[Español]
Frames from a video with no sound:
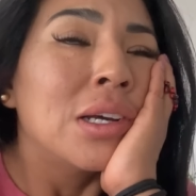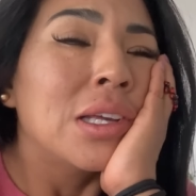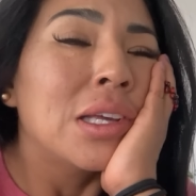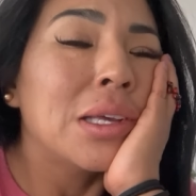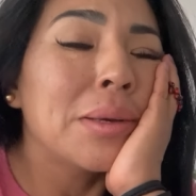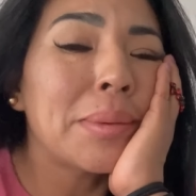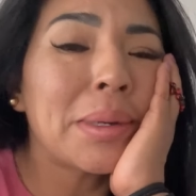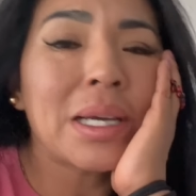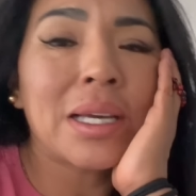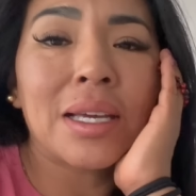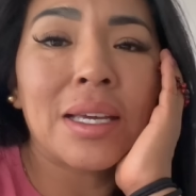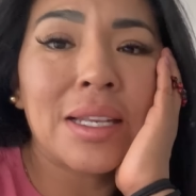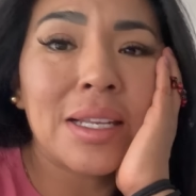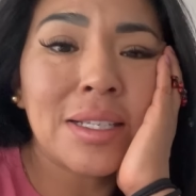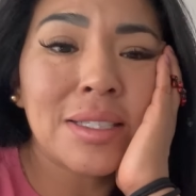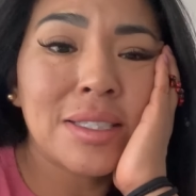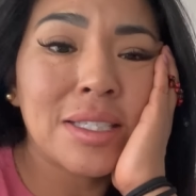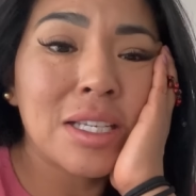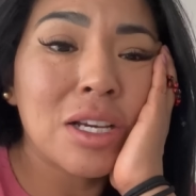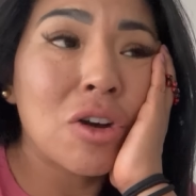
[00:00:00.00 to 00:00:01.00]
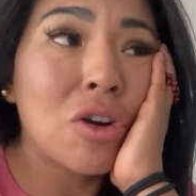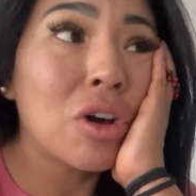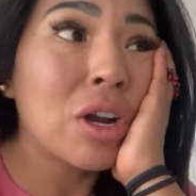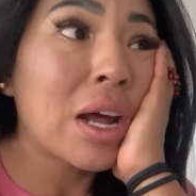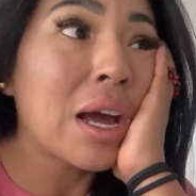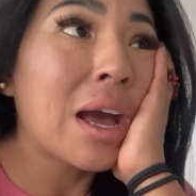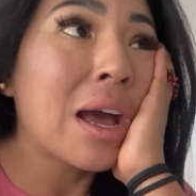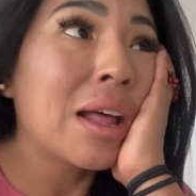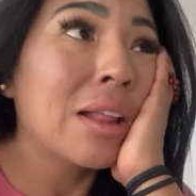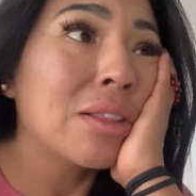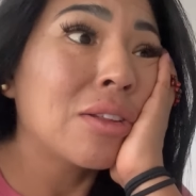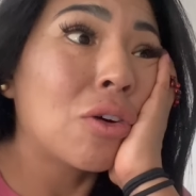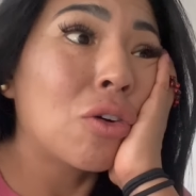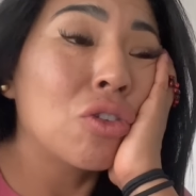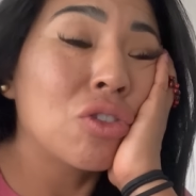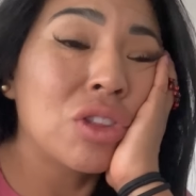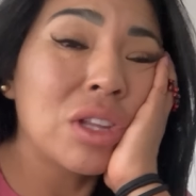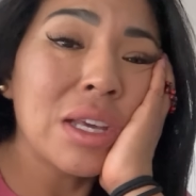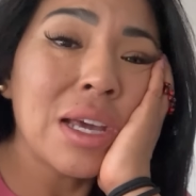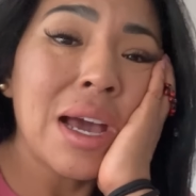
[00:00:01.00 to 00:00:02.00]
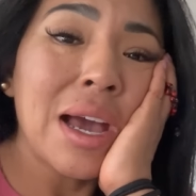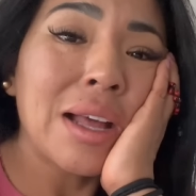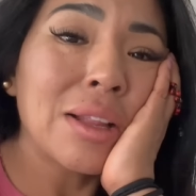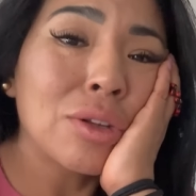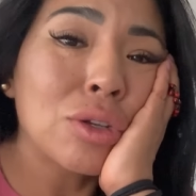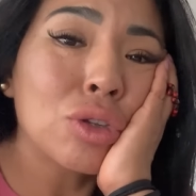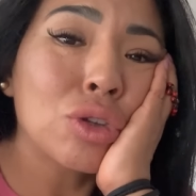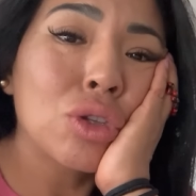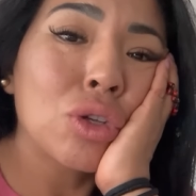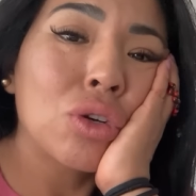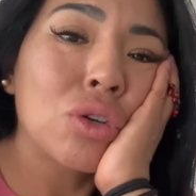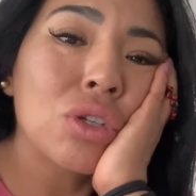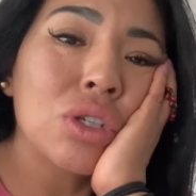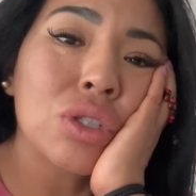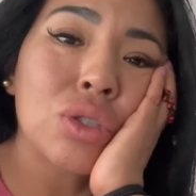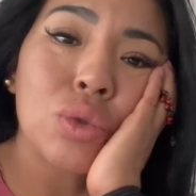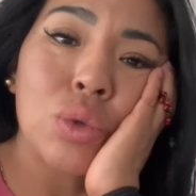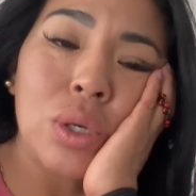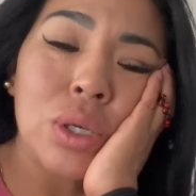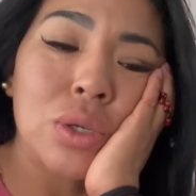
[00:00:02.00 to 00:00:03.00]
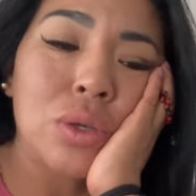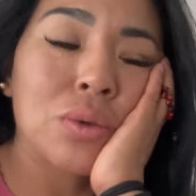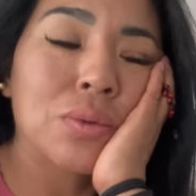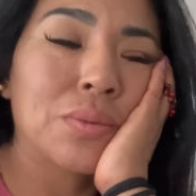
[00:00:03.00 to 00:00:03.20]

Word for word: Imagínense, ahora hoy día ando todo de sueño.